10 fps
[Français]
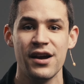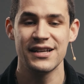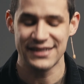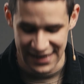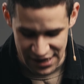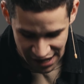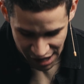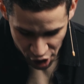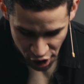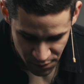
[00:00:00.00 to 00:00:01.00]
C'est en
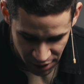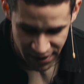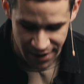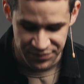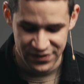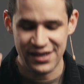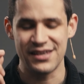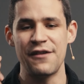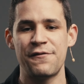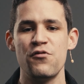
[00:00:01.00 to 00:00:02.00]
un moment
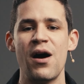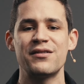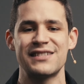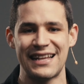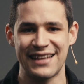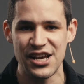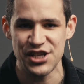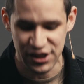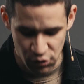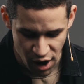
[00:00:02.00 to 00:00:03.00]
qui influence la
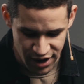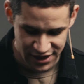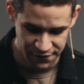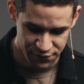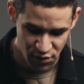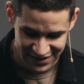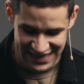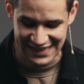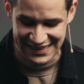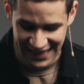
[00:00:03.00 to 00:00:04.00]
trajectoire, qui influence
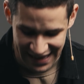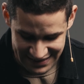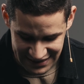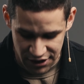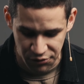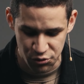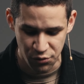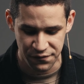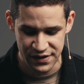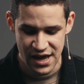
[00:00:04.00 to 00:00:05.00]
la direction de
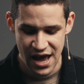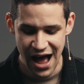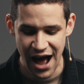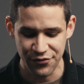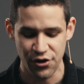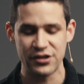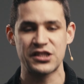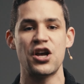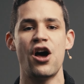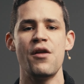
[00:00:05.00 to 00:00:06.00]
nos vies en un
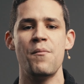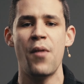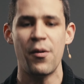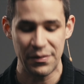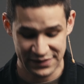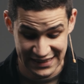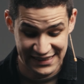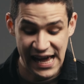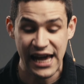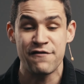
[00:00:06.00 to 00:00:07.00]
seul moment. c'est ce
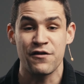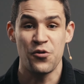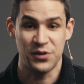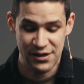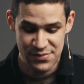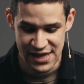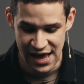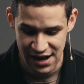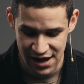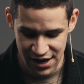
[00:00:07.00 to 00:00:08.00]
qui arrive au
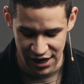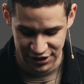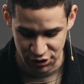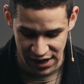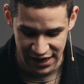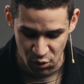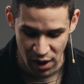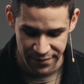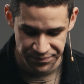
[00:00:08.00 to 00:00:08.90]
criminel euh, sur la croix.